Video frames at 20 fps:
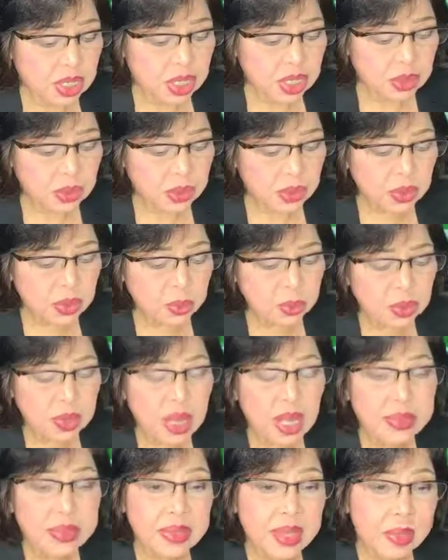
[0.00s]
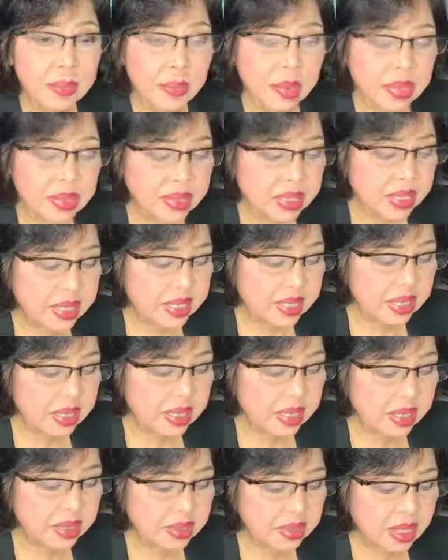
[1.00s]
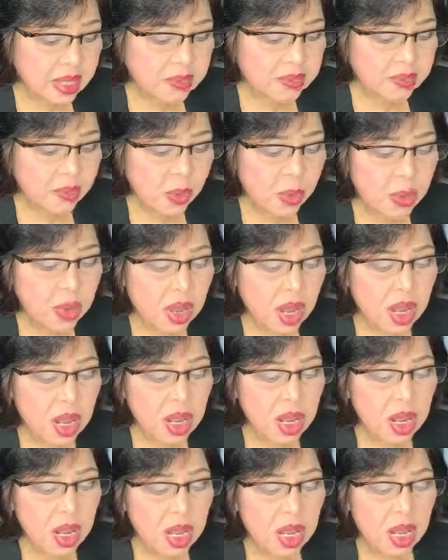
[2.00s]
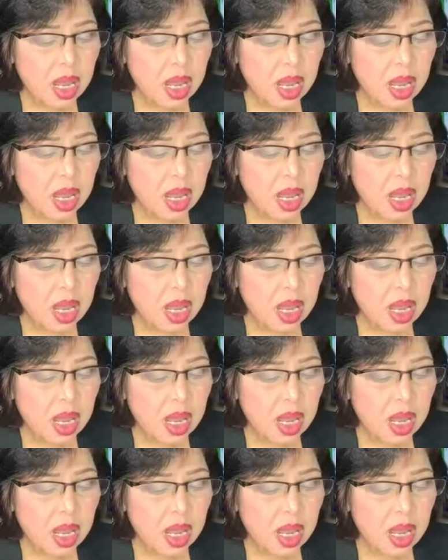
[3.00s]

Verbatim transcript: Ito rin po ay antibacterial, antifungal,